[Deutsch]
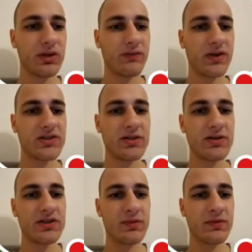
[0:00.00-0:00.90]
Wenn ich
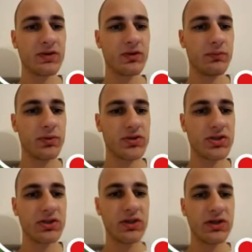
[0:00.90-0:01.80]
demnächst mal wieder Truppen
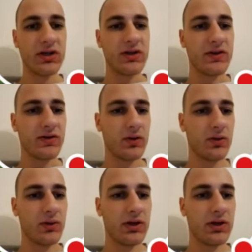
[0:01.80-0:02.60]
pushe. So,